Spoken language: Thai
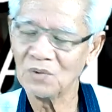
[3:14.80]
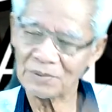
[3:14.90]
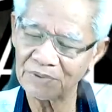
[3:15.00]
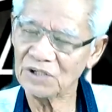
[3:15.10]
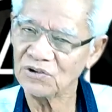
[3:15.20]
ควา
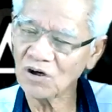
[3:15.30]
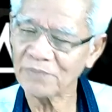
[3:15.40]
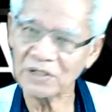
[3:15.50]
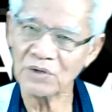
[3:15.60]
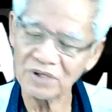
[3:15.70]
มคิดย้อนไป
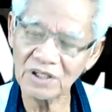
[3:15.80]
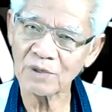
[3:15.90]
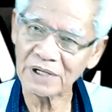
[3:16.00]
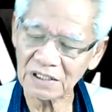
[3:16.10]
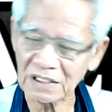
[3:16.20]
เดี๋ยวนี้ก็
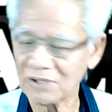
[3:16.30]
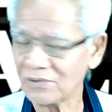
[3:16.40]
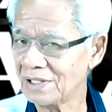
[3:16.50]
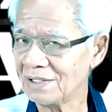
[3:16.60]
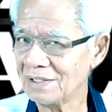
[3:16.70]
เป็นอดีตเดี๋ยว
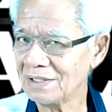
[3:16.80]
นี้